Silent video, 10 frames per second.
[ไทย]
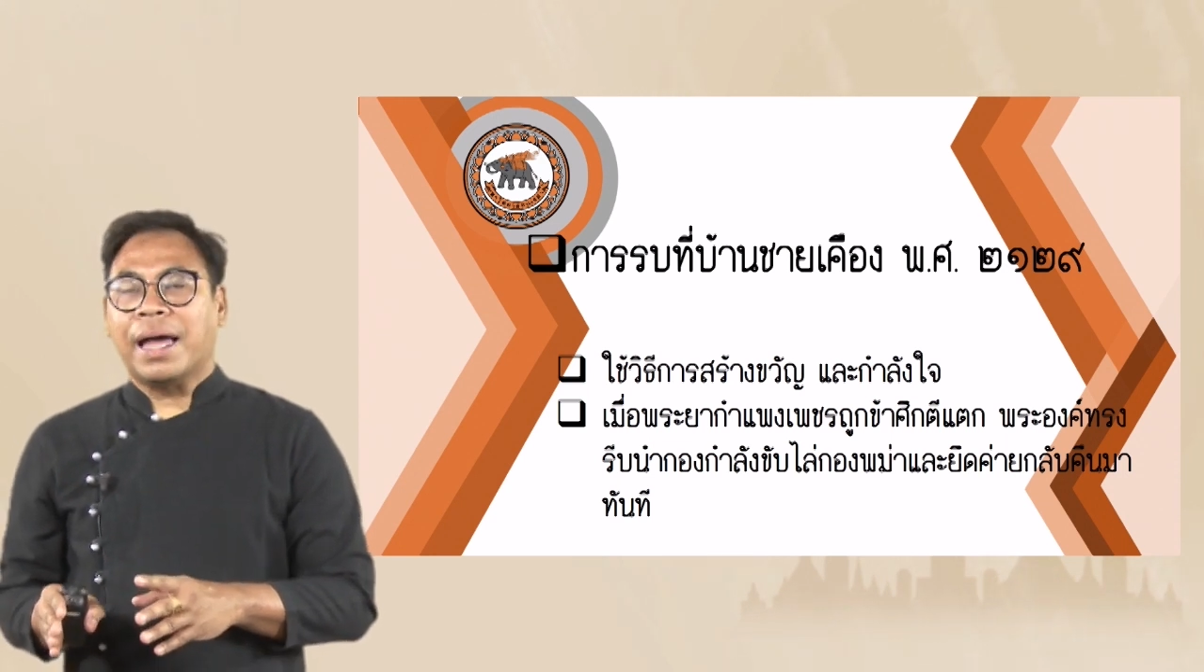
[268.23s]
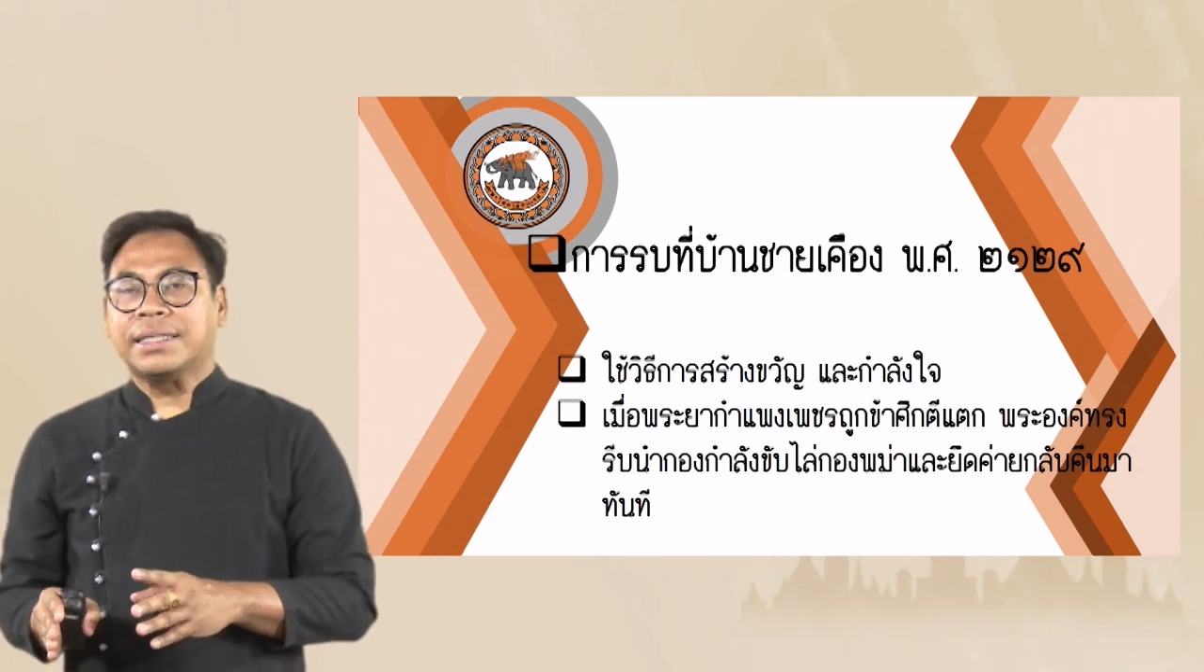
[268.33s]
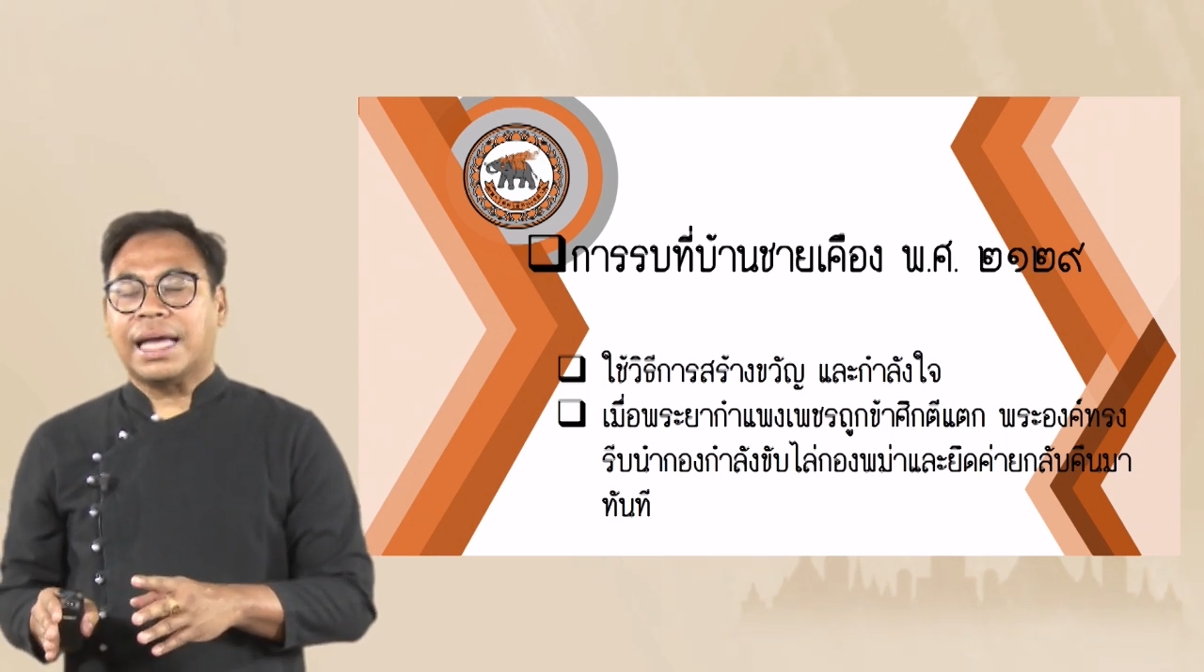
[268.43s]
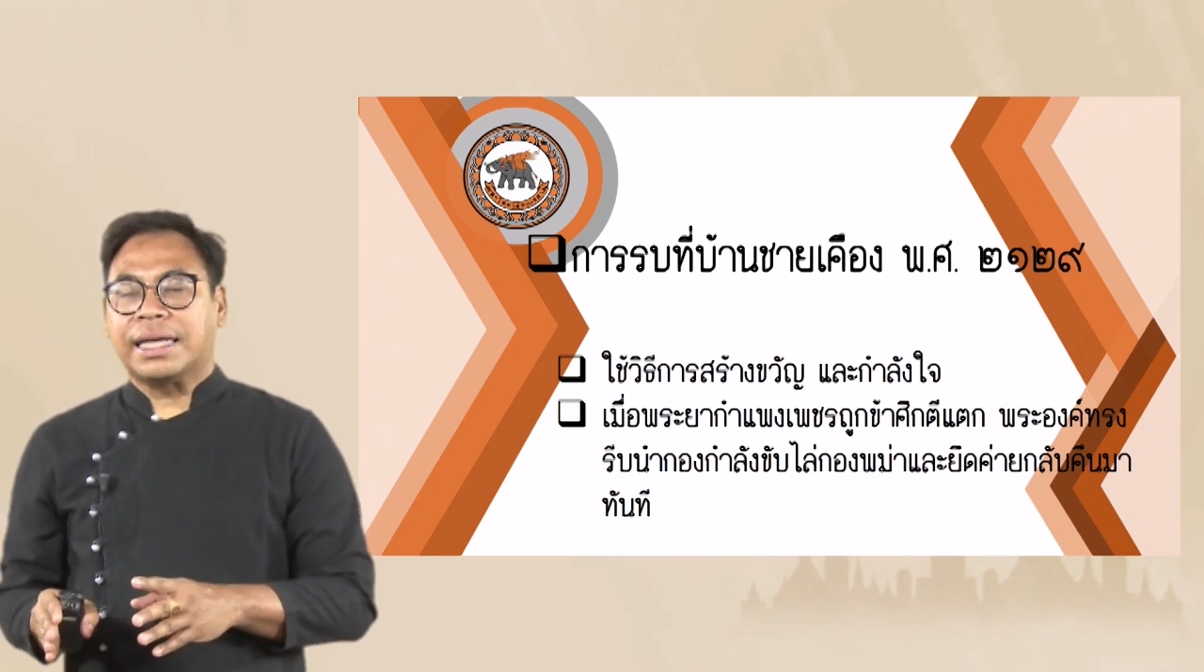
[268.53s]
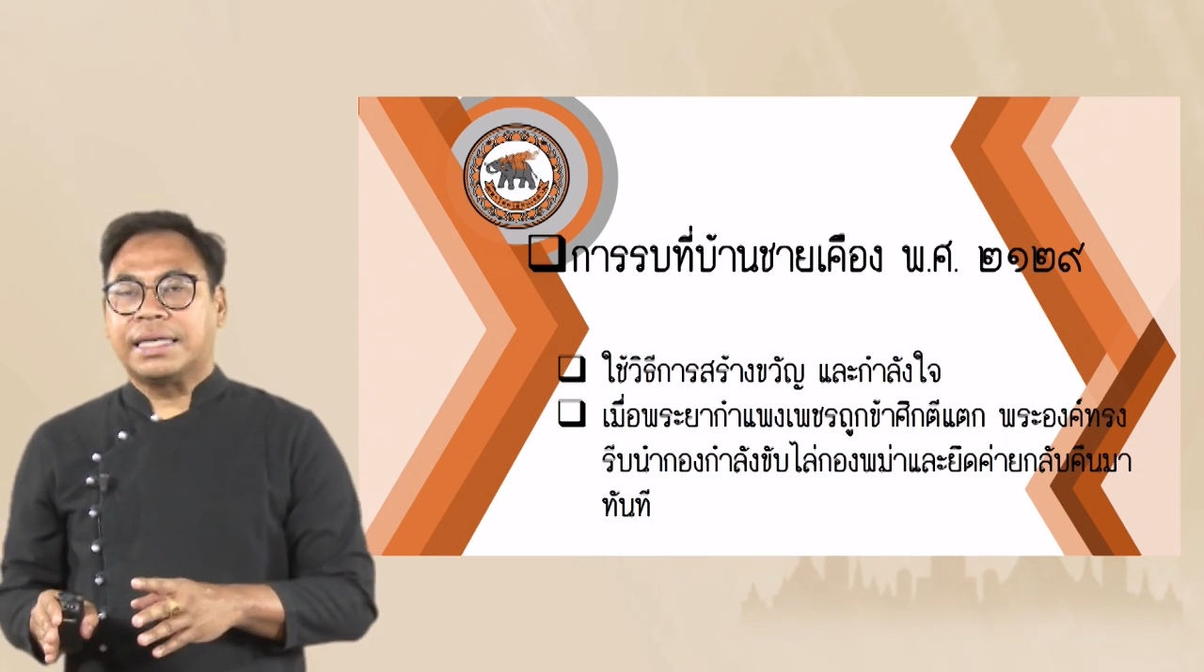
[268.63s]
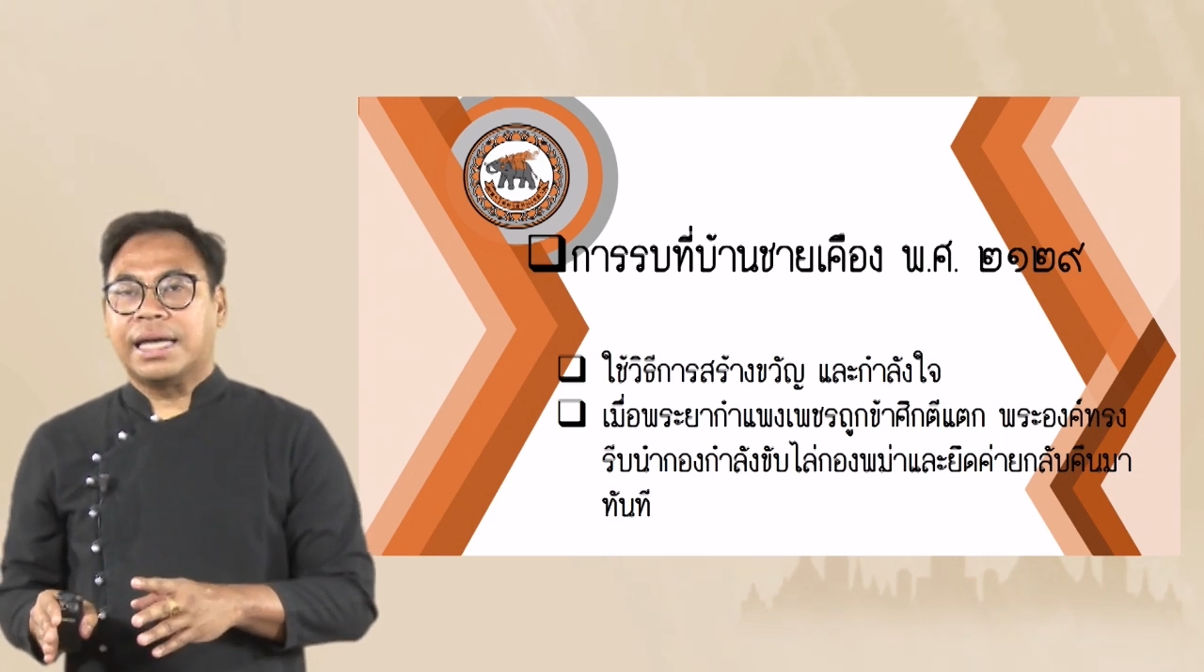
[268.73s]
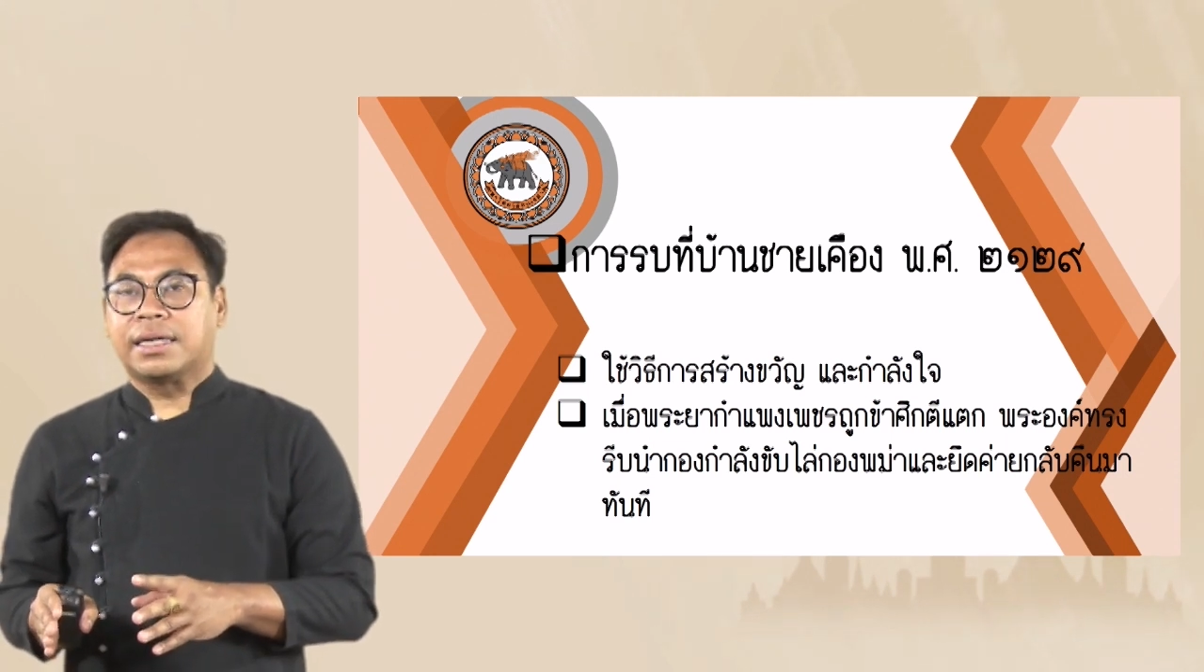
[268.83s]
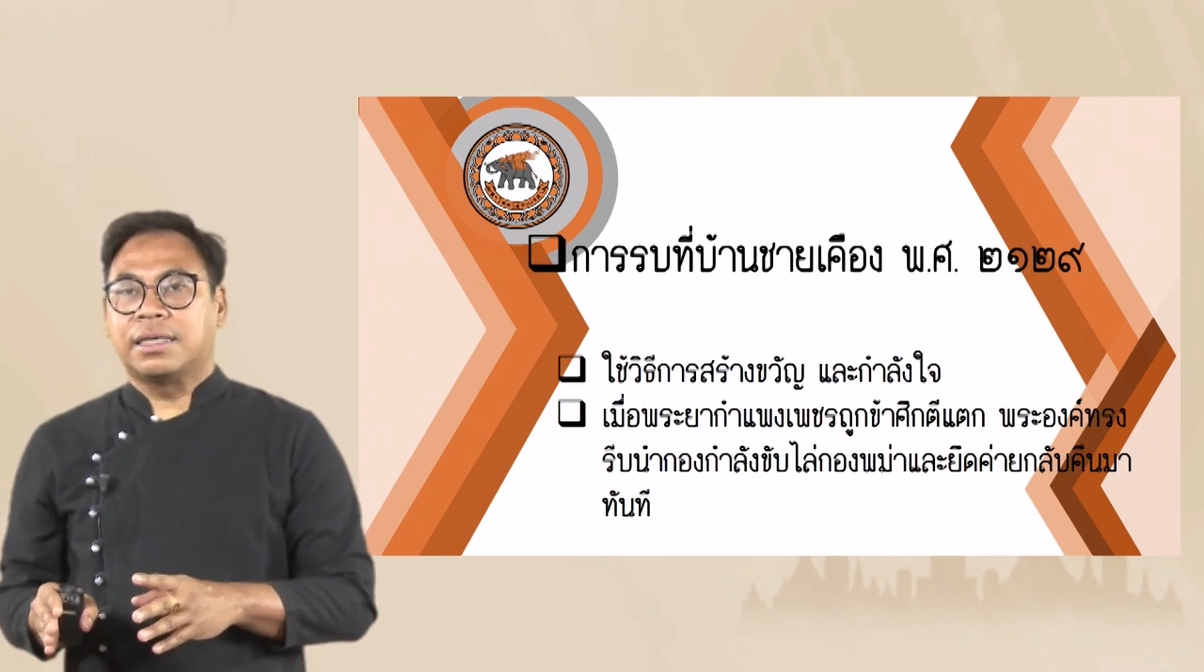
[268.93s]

บ้านชายเคียง